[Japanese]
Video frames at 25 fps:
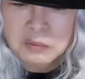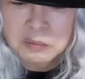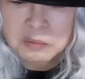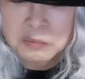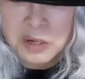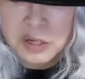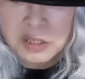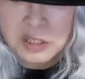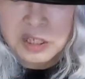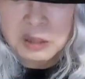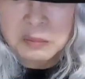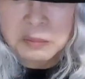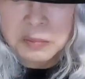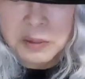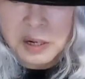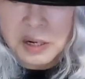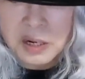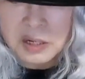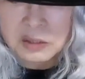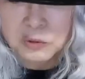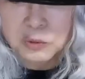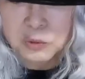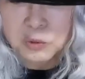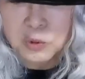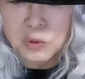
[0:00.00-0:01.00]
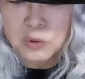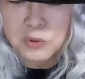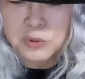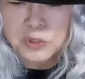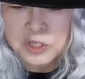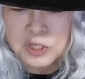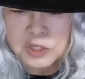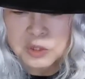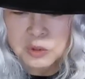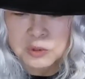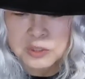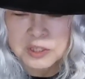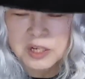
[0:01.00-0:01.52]
まあ言えば不老不
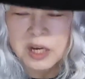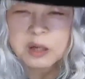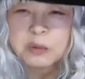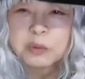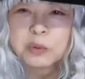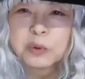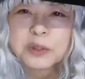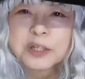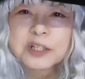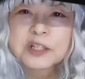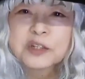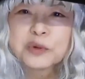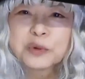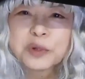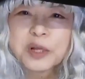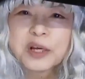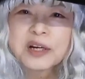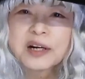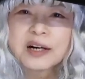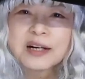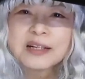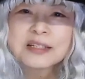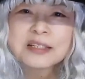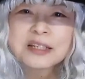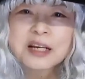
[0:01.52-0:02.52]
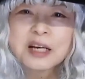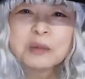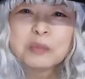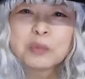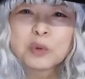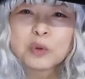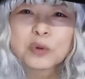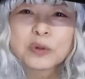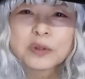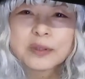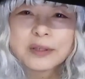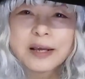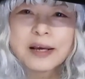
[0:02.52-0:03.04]
死の細胞ですよねがん細
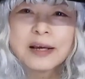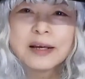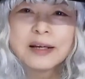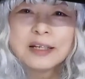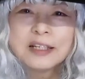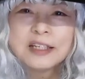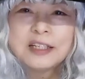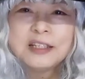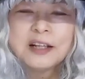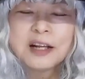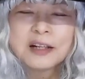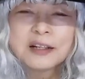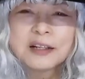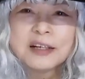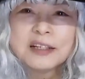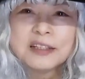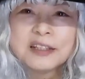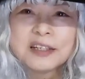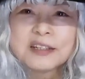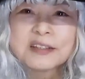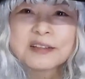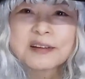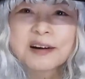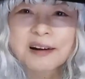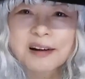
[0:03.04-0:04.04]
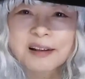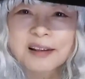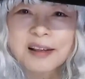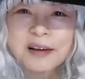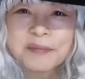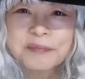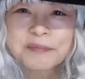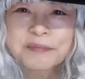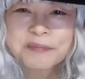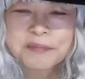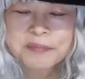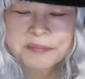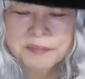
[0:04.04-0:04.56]
胞って死なないですから
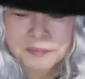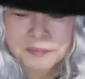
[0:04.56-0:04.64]
ね